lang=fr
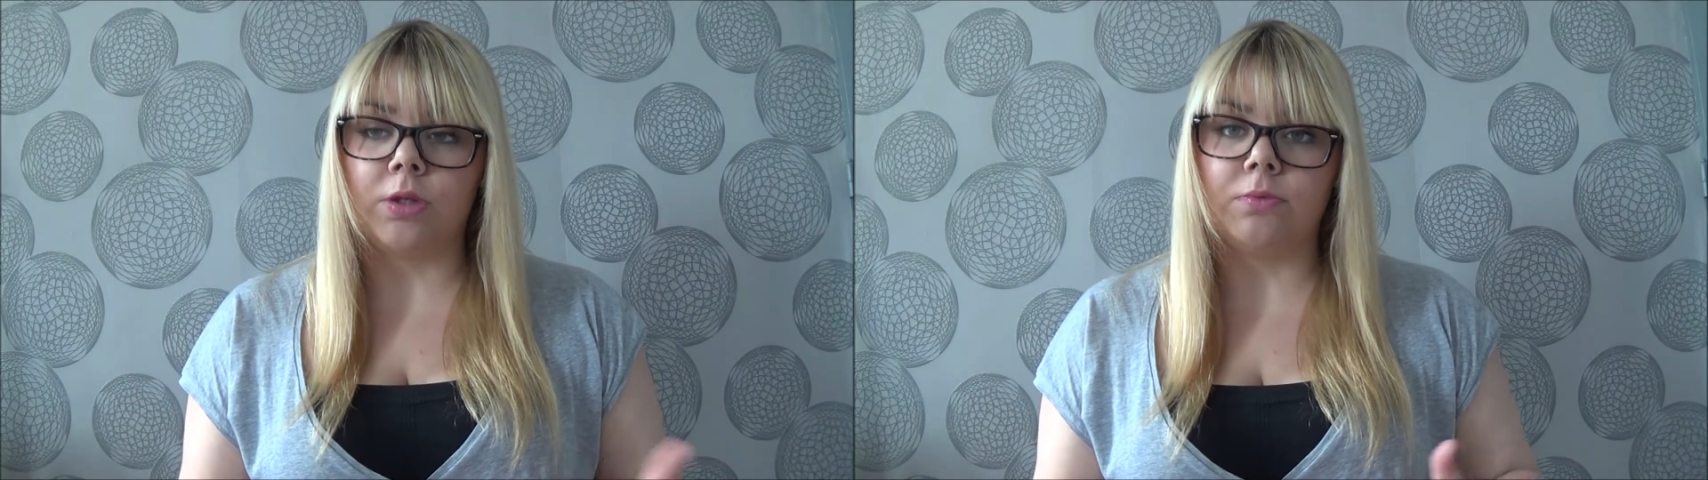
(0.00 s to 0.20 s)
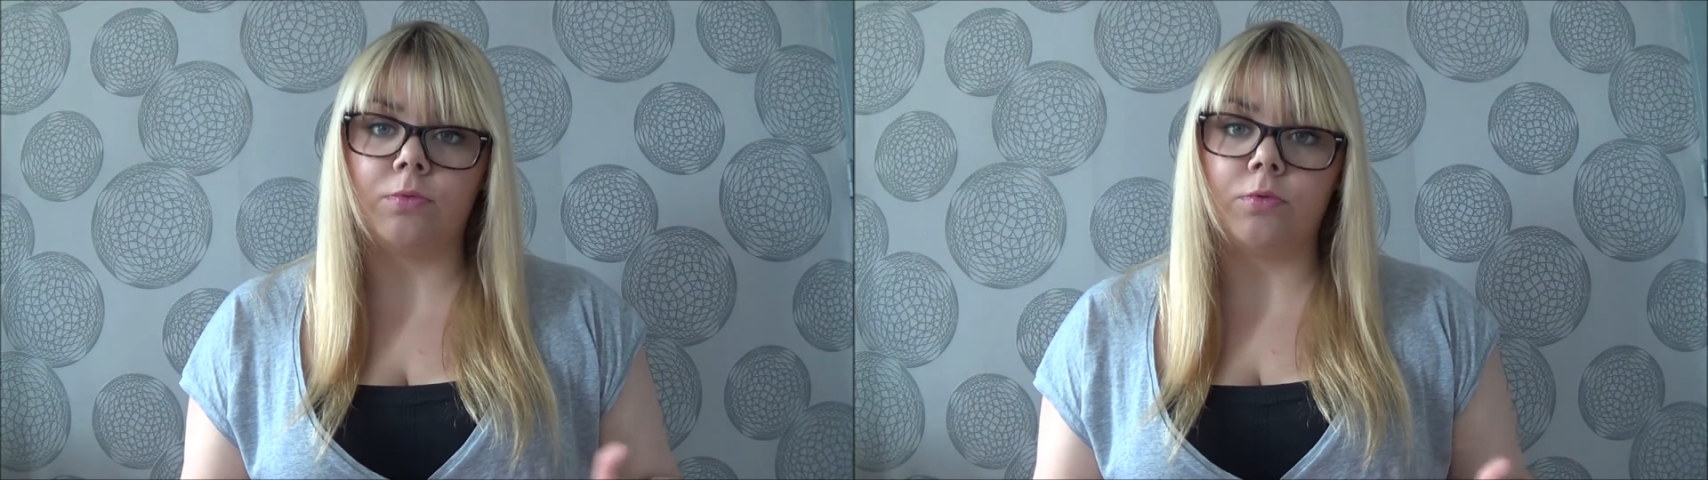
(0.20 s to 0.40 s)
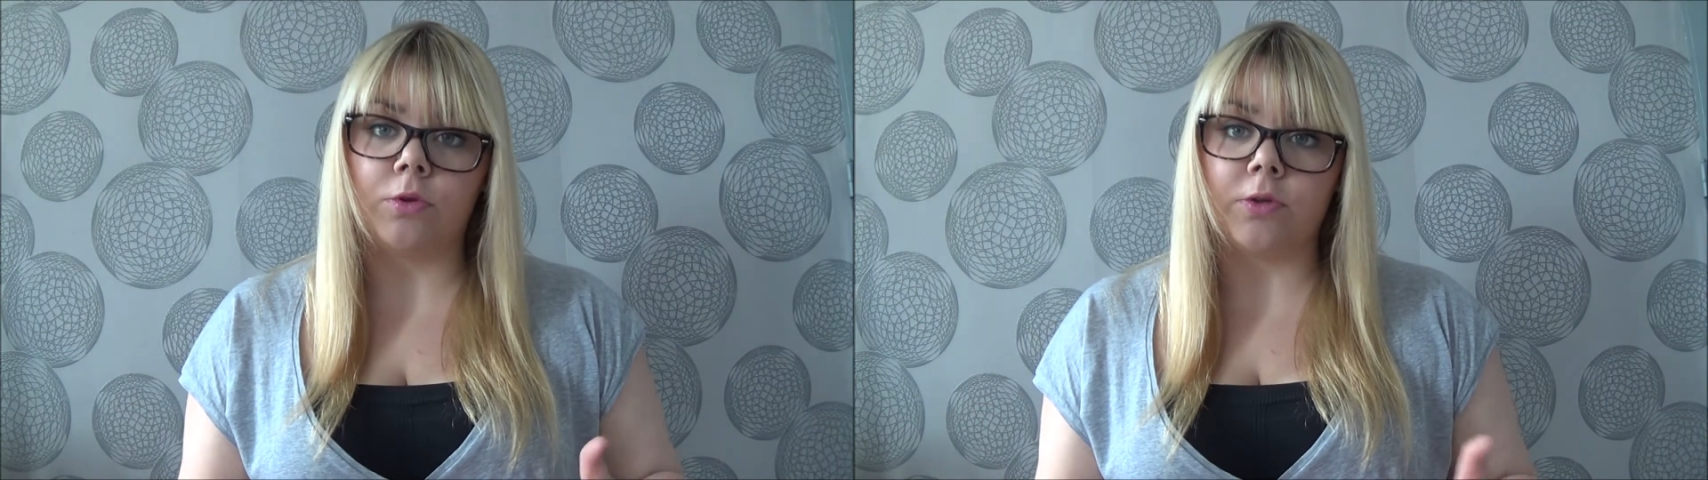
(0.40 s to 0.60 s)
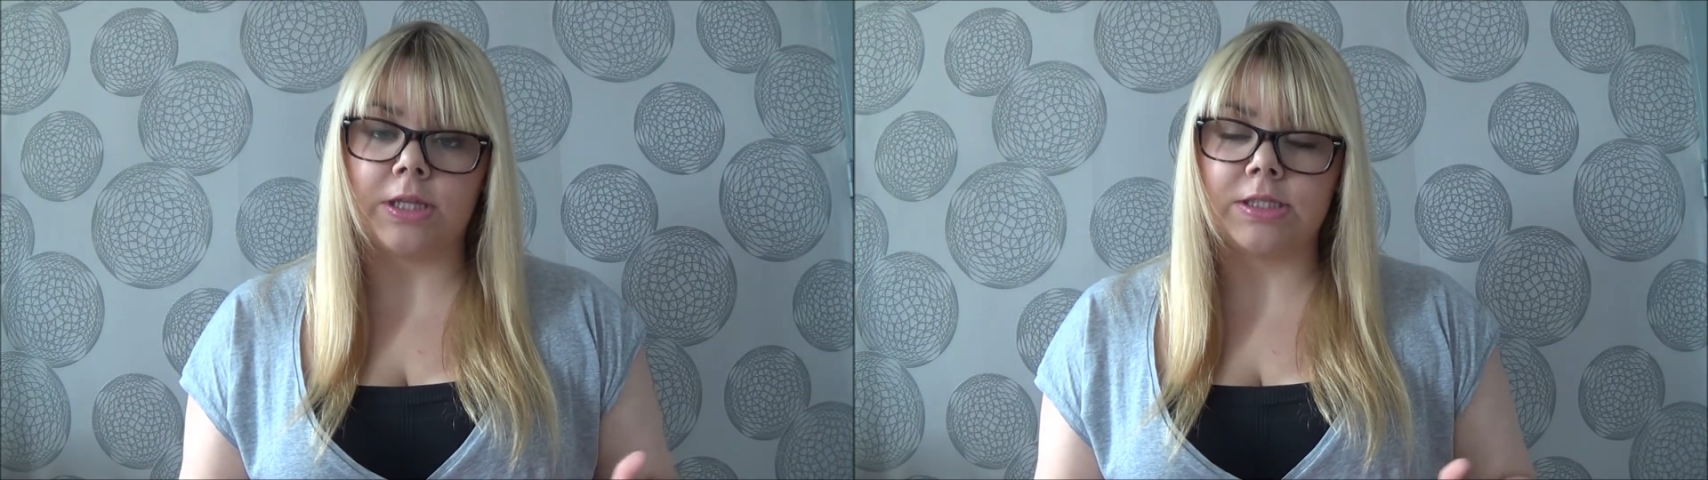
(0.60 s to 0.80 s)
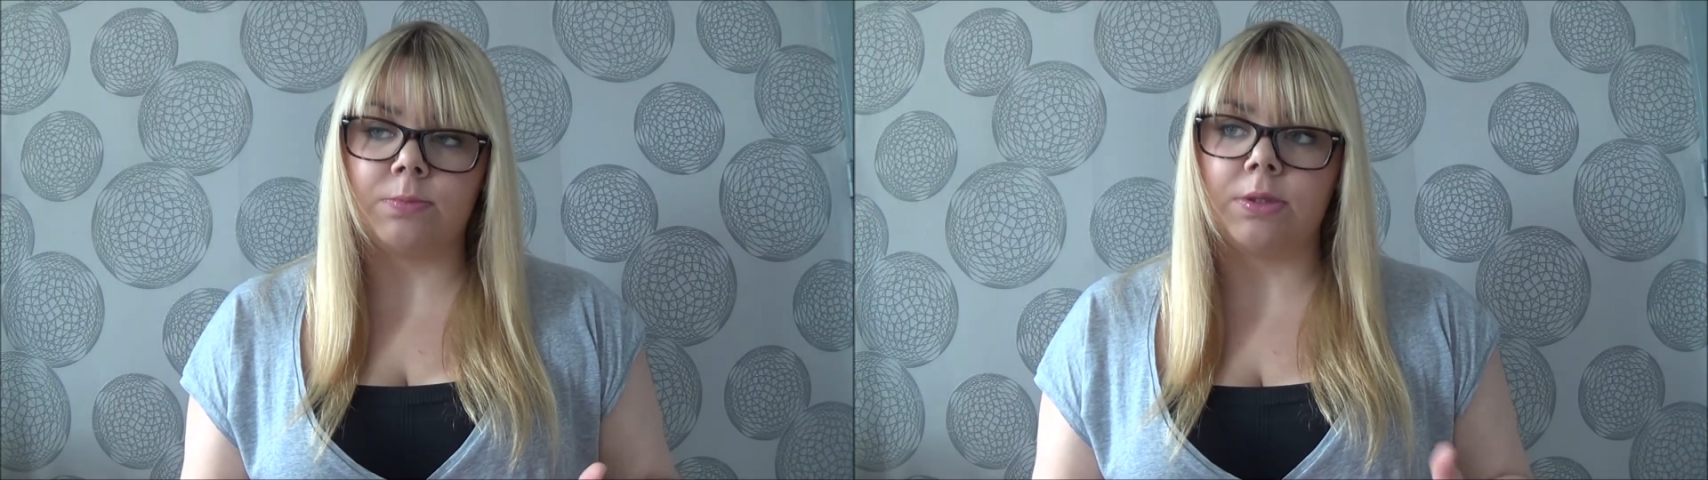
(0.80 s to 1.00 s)
niveau de
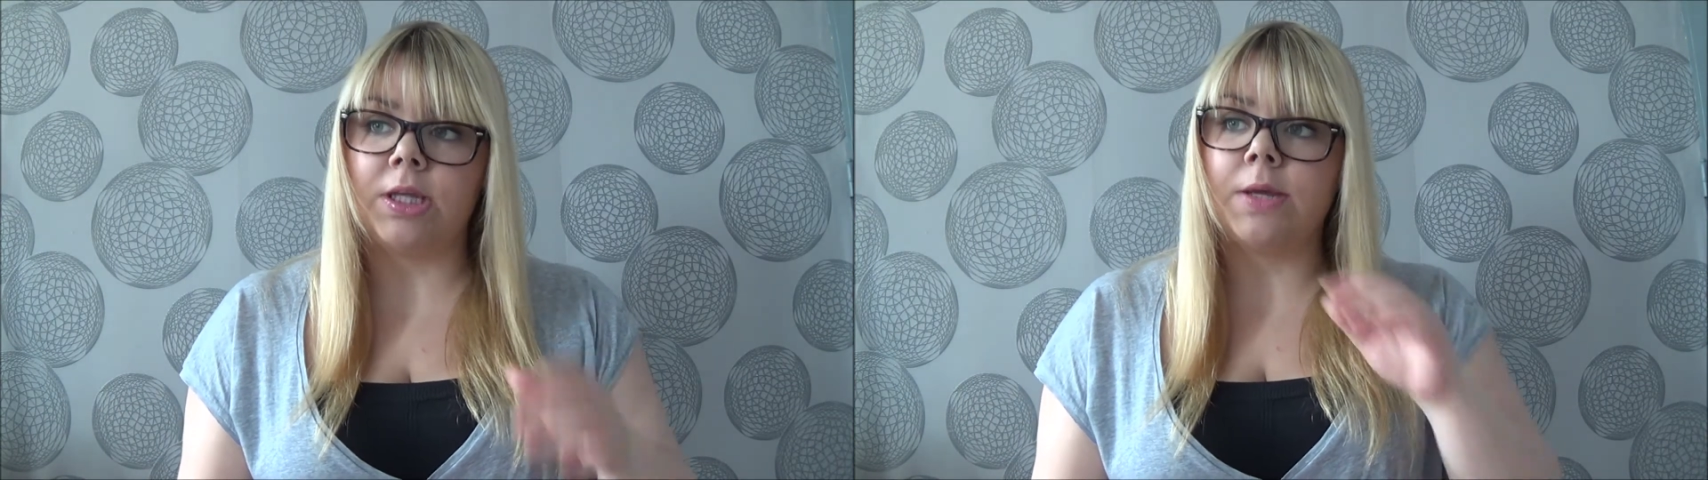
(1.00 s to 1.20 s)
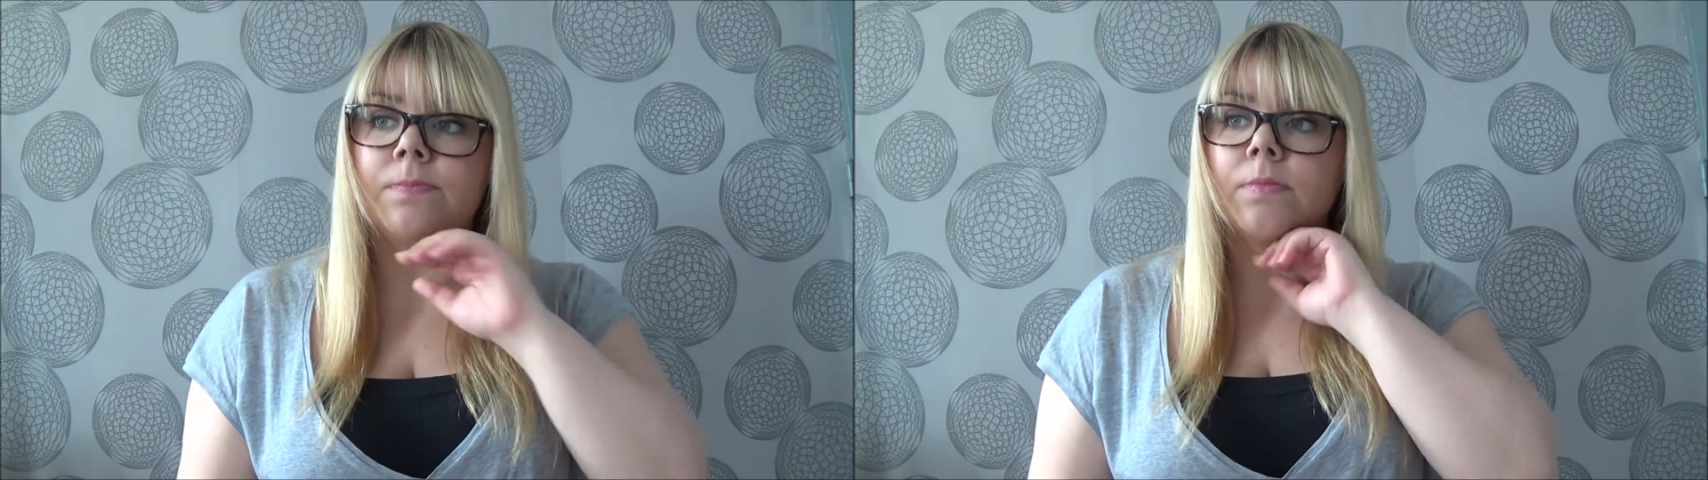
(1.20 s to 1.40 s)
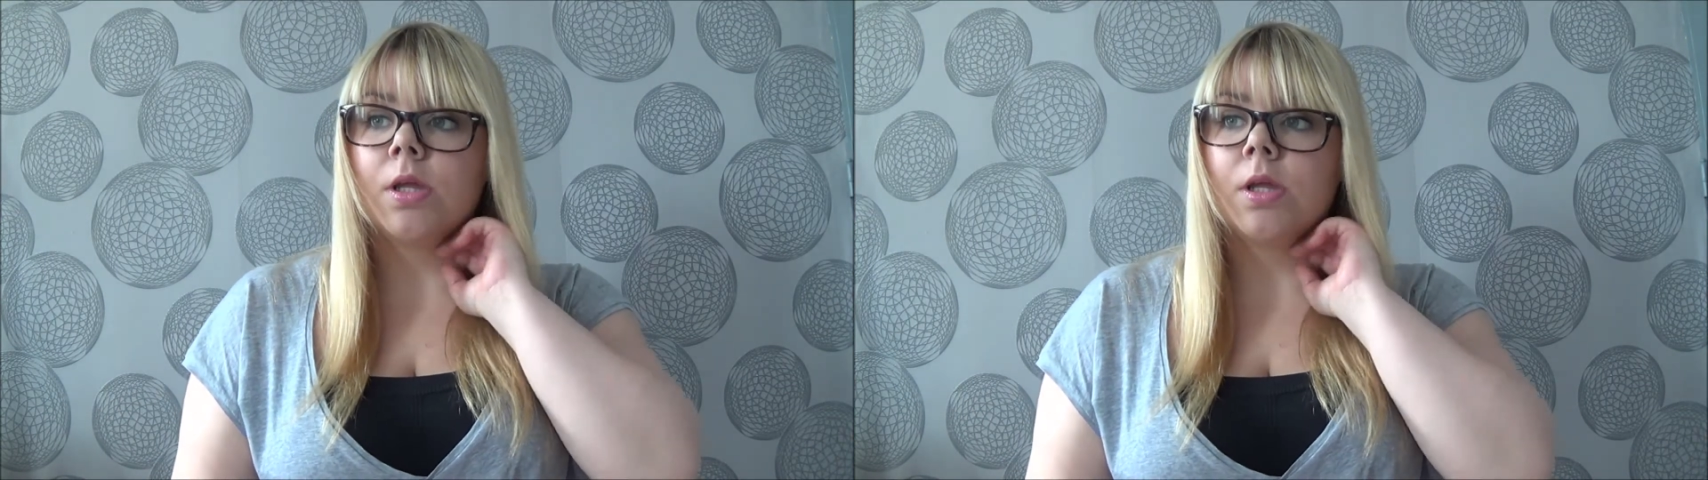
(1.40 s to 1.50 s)
notre intimité,